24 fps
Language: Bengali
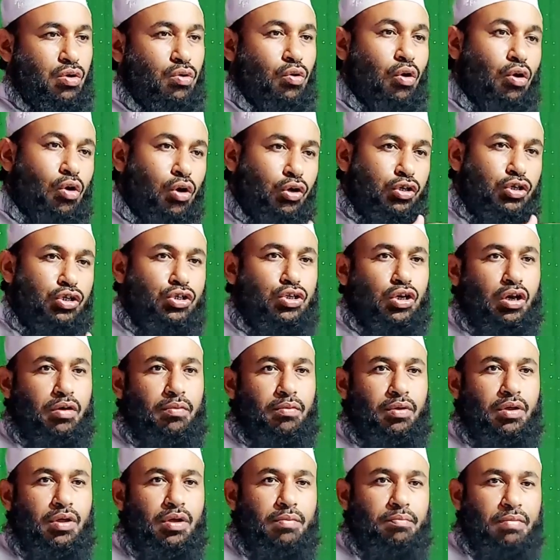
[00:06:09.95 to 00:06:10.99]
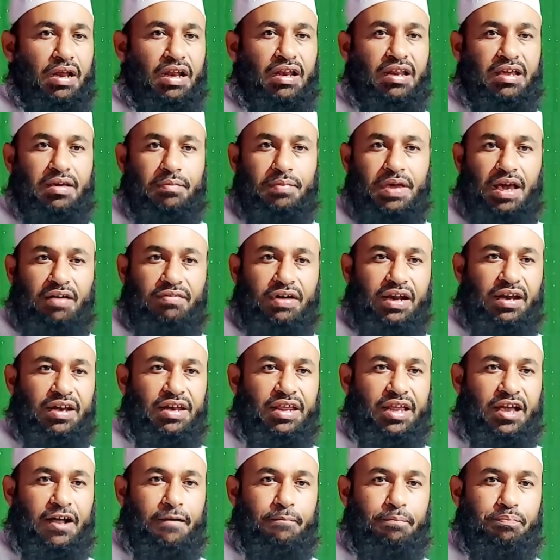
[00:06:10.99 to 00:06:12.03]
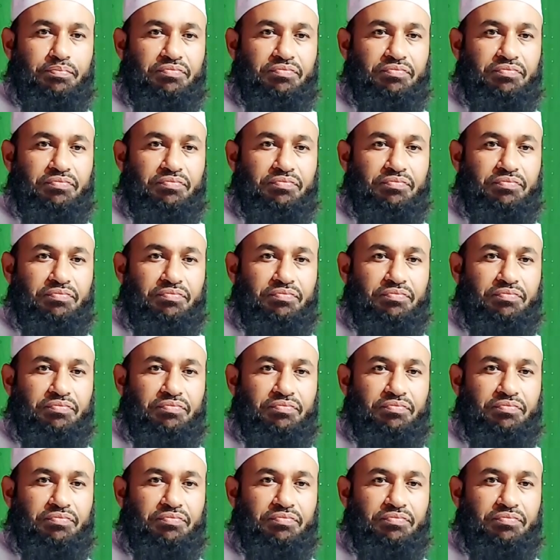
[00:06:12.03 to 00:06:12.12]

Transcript: ও হদিশর মানে দেখি ব্যাপারে নিয়া